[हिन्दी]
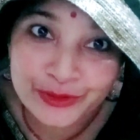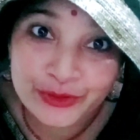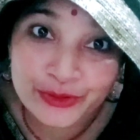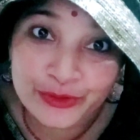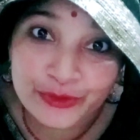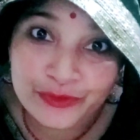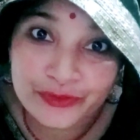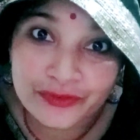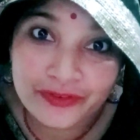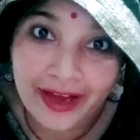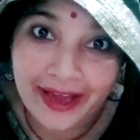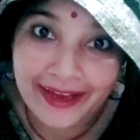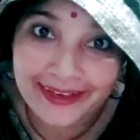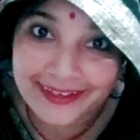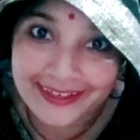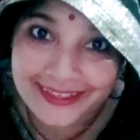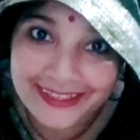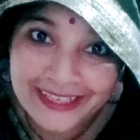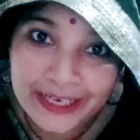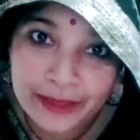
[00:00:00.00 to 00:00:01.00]
तो
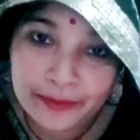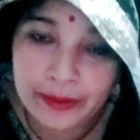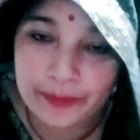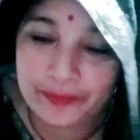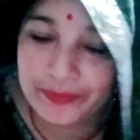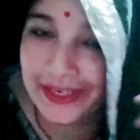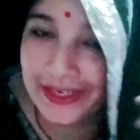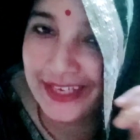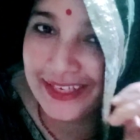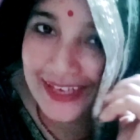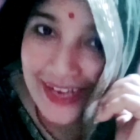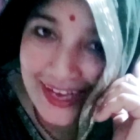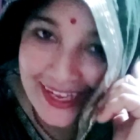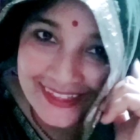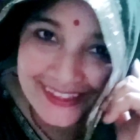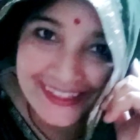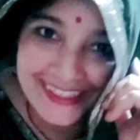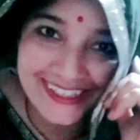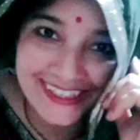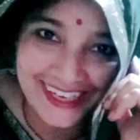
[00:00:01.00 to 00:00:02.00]
फाइनली हम अपना
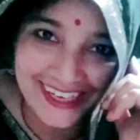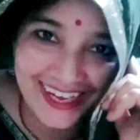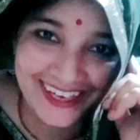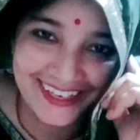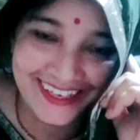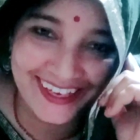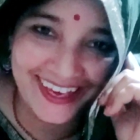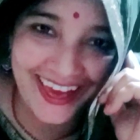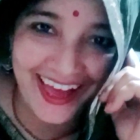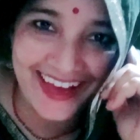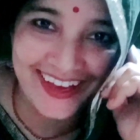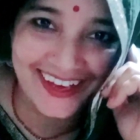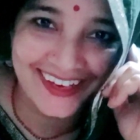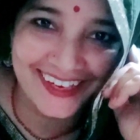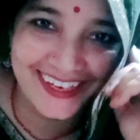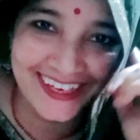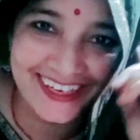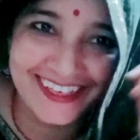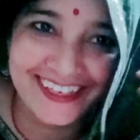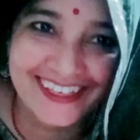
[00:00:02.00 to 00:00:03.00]
कान दिखा के आ
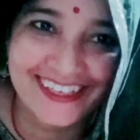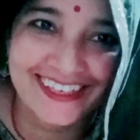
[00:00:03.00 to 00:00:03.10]
गए